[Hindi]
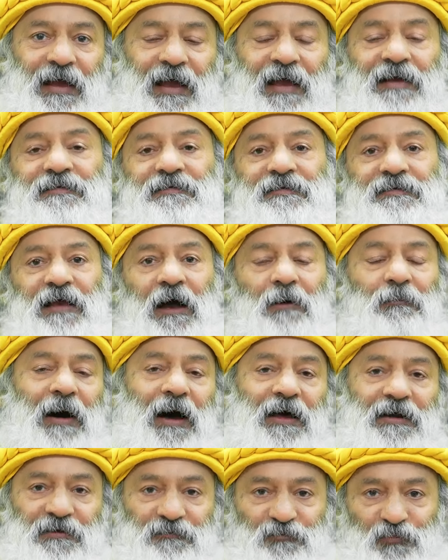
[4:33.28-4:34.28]
ऐसी
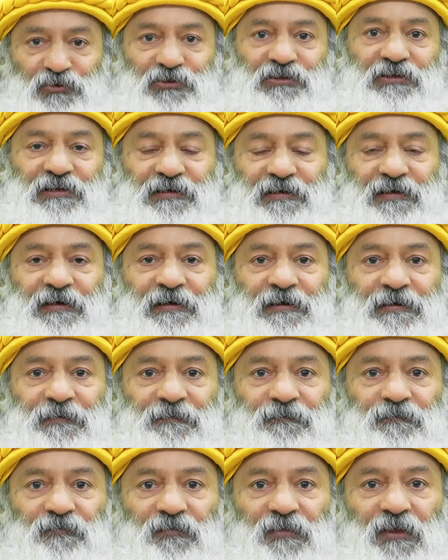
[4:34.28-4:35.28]
हमारी बुद्धि है
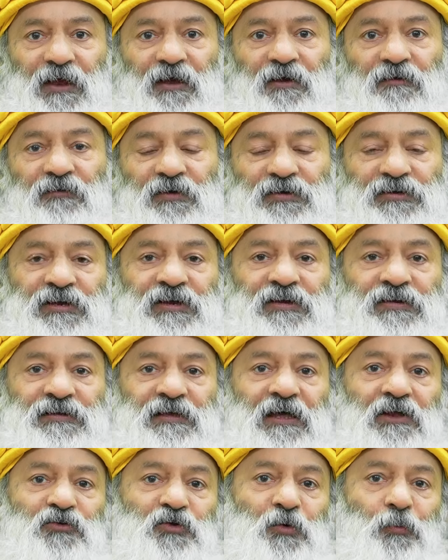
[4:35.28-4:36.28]

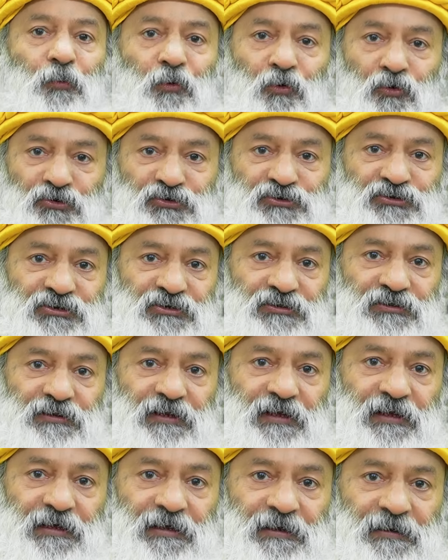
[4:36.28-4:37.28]
विशेषकर जो पुरुष
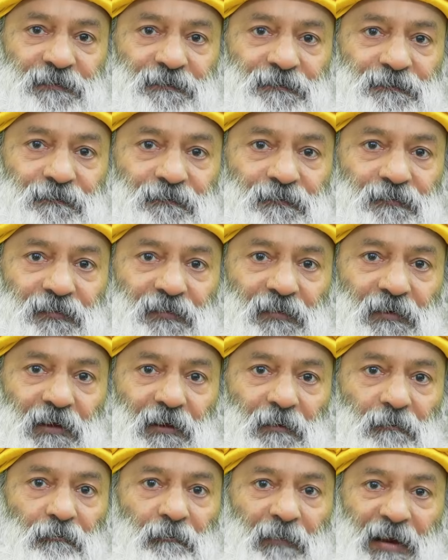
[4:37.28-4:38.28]
चित्त है
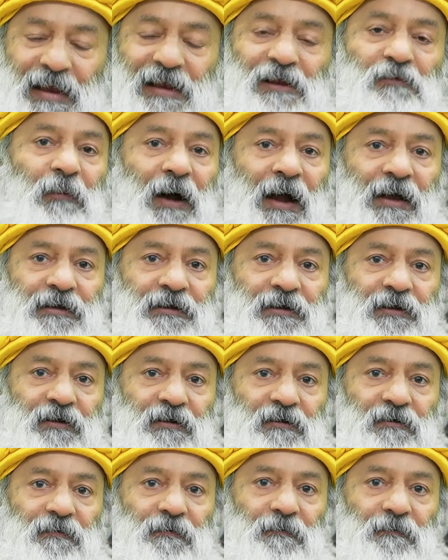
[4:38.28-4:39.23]
मेल माइंड